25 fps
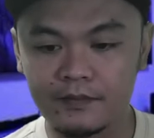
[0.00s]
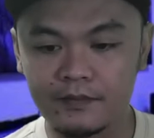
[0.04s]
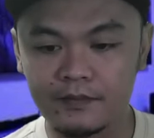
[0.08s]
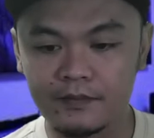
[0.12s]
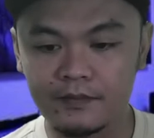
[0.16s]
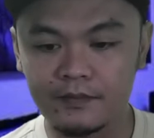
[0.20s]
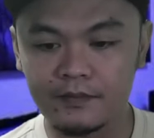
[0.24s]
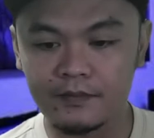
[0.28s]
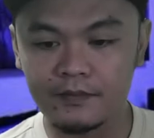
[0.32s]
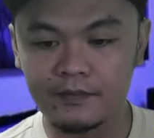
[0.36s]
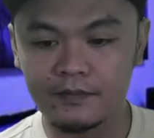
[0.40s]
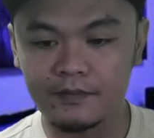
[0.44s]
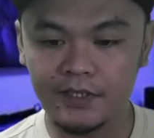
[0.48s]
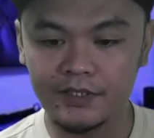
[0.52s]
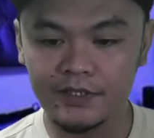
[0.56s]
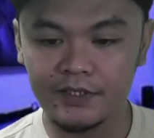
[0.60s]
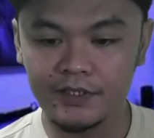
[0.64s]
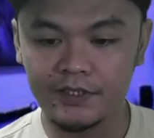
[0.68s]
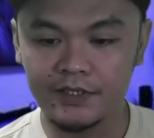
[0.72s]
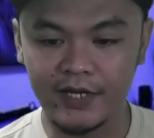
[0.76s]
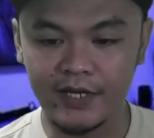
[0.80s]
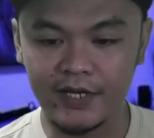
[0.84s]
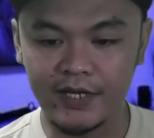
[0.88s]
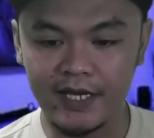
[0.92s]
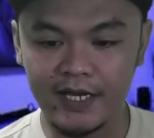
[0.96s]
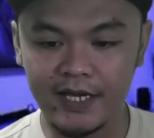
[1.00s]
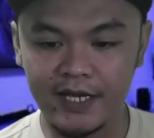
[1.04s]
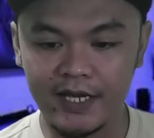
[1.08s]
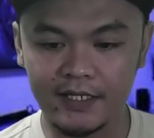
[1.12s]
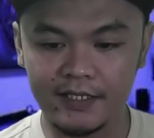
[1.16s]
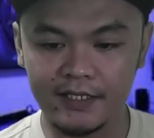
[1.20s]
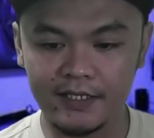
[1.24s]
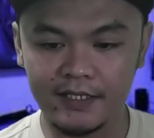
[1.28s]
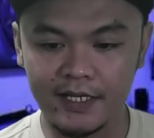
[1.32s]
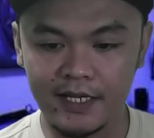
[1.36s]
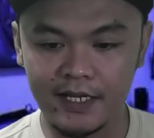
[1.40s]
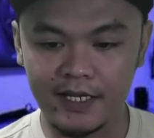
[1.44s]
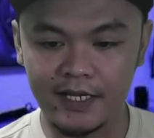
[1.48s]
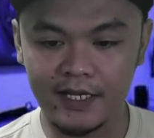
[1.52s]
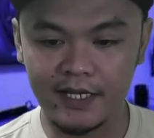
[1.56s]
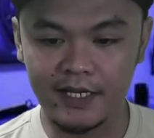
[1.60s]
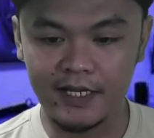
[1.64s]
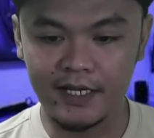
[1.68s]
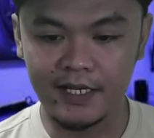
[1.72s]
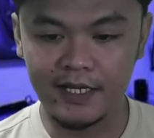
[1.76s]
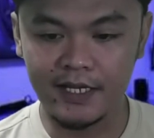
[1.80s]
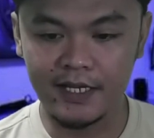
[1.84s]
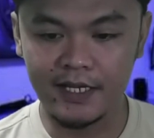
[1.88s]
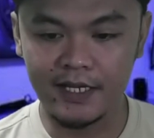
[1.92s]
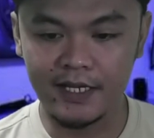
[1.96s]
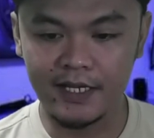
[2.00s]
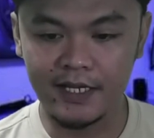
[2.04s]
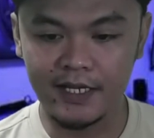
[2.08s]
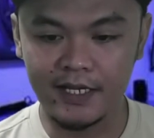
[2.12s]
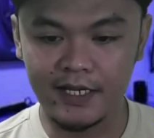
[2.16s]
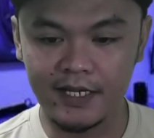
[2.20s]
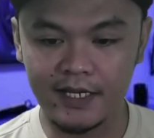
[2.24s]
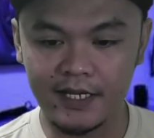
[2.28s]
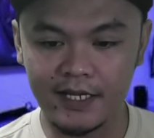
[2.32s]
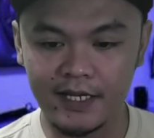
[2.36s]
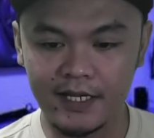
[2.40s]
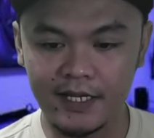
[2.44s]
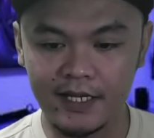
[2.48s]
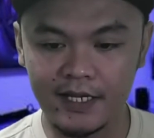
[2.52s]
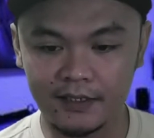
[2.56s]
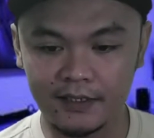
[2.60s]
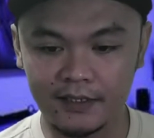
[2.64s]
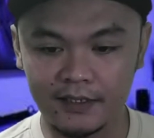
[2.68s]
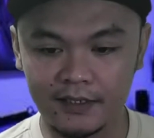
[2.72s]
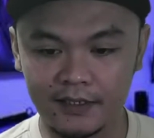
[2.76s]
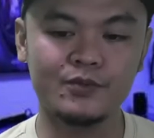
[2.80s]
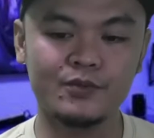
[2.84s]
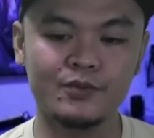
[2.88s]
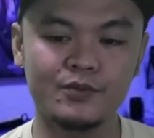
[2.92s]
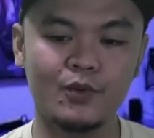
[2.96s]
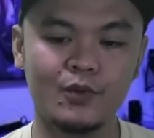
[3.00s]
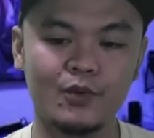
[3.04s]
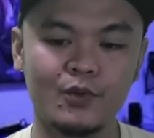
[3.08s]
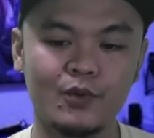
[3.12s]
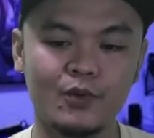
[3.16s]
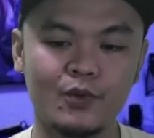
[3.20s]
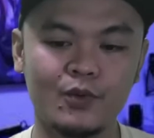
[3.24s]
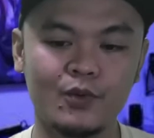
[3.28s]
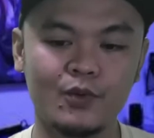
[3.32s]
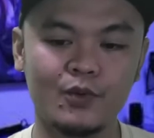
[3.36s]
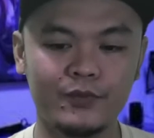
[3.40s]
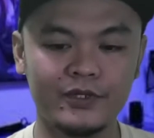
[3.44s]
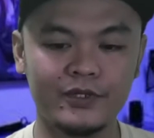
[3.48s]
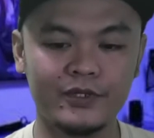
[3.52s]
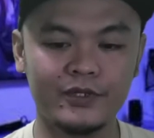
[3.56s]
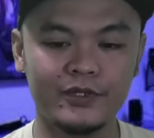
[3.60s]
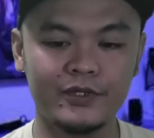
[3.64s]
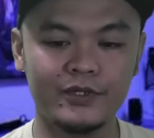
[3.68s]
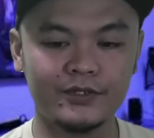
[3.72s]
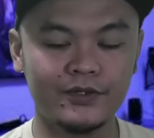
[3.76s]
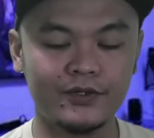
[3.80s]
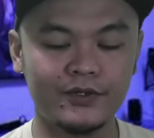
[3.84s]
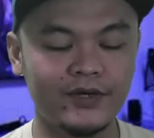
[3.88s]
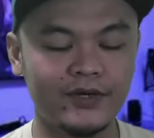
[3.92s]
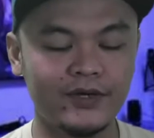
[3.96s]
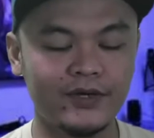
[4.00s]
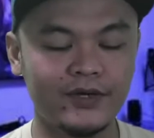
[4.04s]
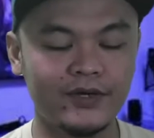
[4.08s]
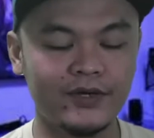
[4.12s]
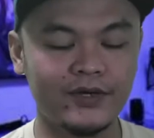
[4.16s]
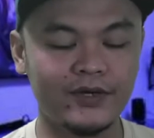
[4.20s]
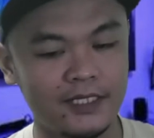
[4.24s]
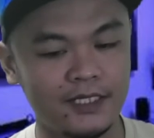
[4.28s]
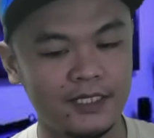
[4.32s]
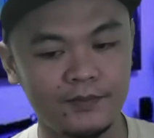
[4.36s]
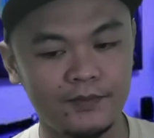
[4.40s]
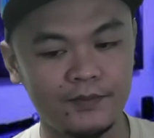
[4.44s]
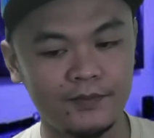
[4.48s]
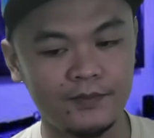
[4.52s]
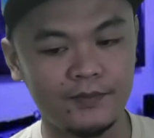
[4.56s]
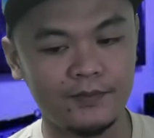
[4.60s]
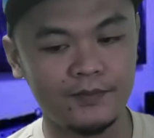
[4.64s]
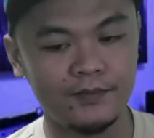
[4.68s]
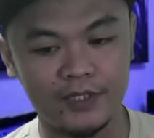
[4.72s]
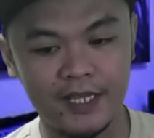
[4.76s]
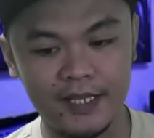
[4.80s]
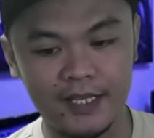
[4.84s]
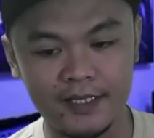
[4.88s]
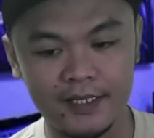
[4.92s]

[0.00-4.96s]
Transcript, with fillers: So 800 uh, times more powerful than coenzyme Q10